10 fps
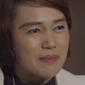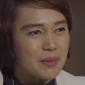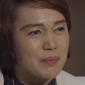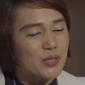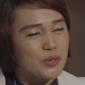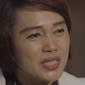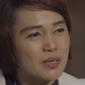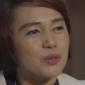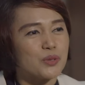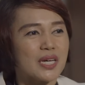memenuhi
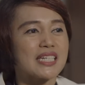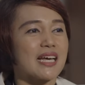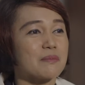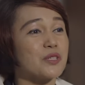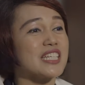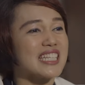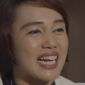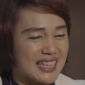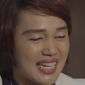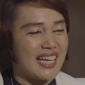kebutuhan
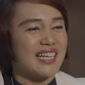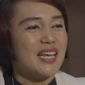karbohidratnya.